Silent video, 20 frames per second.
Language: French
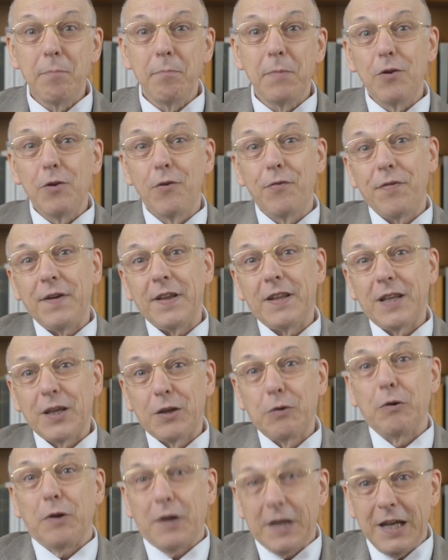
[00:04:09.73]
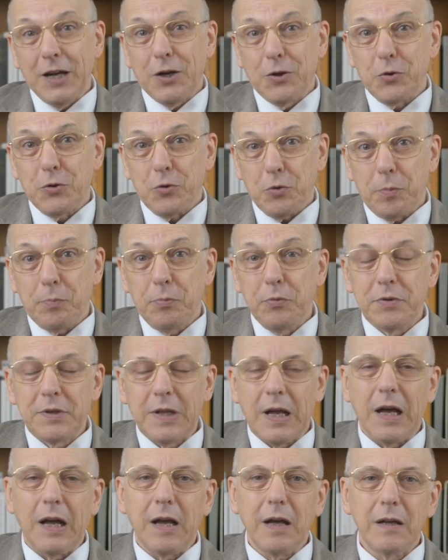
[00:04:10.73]
Mais le fait est que quelques jours plus
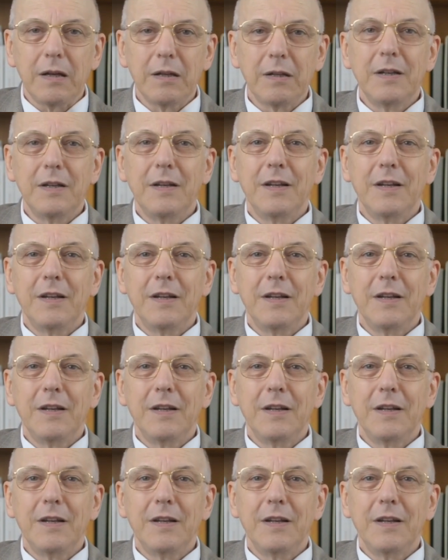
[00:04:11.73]
tard,